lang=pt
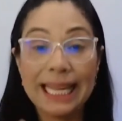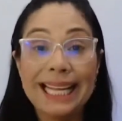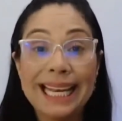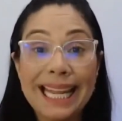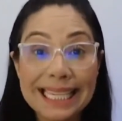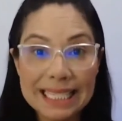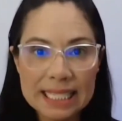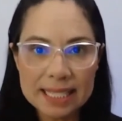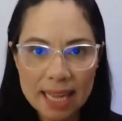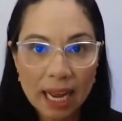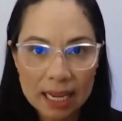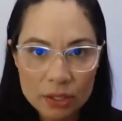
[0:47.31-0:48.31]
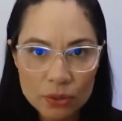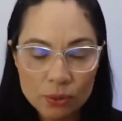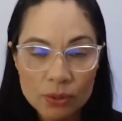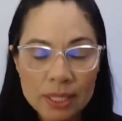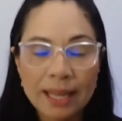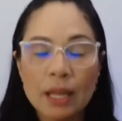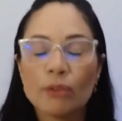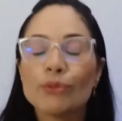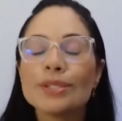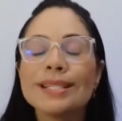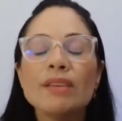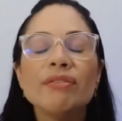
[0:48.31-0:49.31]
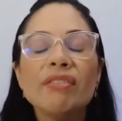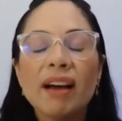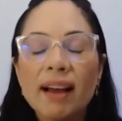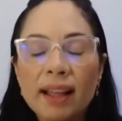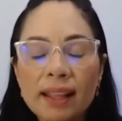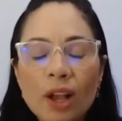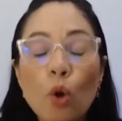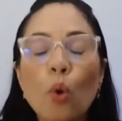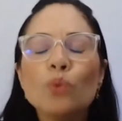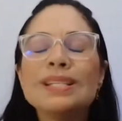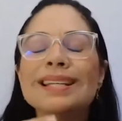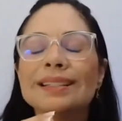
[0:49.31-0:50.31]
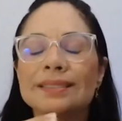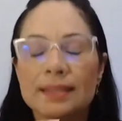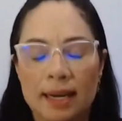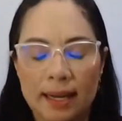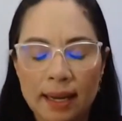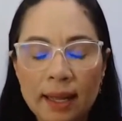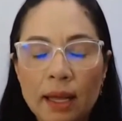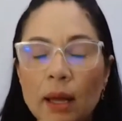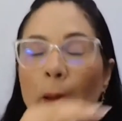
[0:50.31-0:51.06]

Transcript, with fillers: Nesses casos, você vai concentrar